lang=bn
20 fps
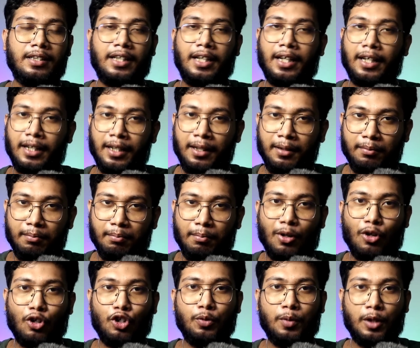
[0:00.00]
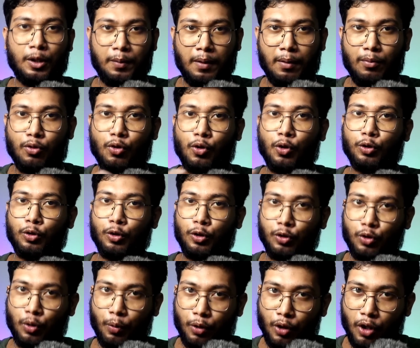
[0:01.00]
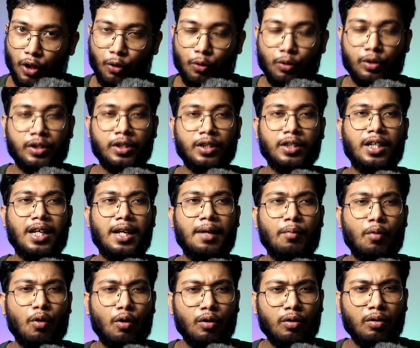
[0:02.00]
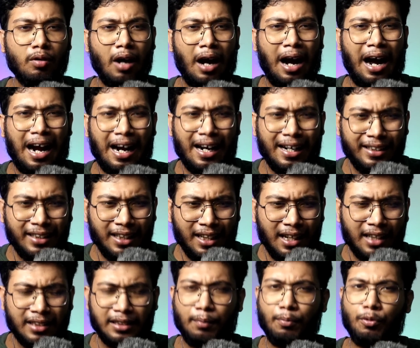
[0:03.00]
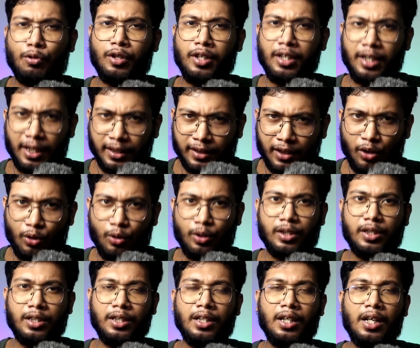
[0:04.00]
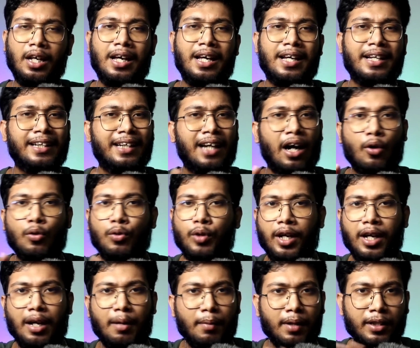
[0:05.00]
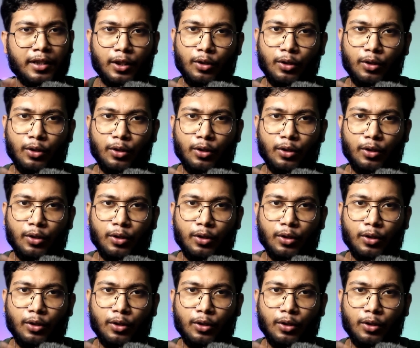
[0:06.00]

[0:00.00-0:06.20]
যেখানে মনোজ বাজপেয়ী মুখ্য চরিত্র অভিনয় করছেন এবং আর যারা সাপোর্টিং কাস্টে রয়েছে কাউকে আমরা